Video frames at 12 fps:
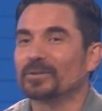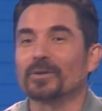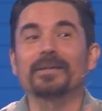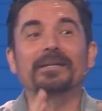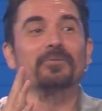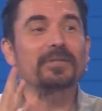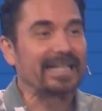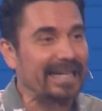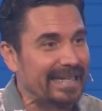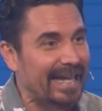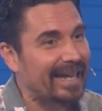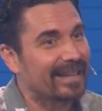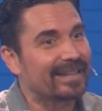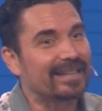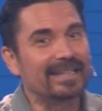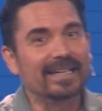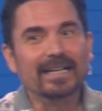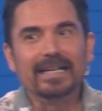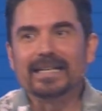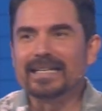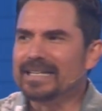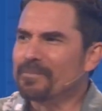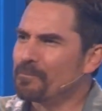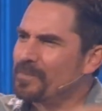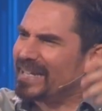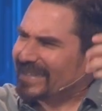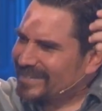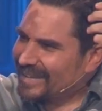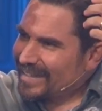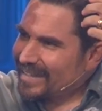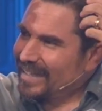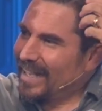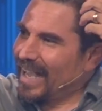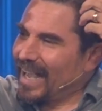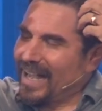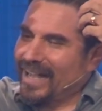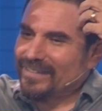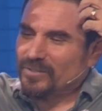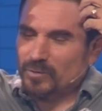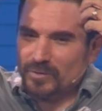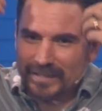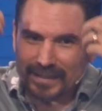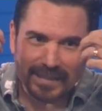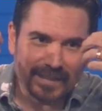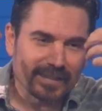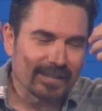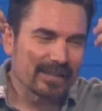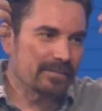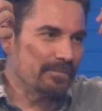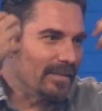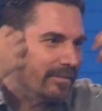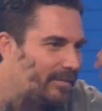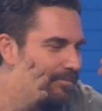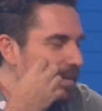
y todavía no llega nada y, empieza a suceder en mi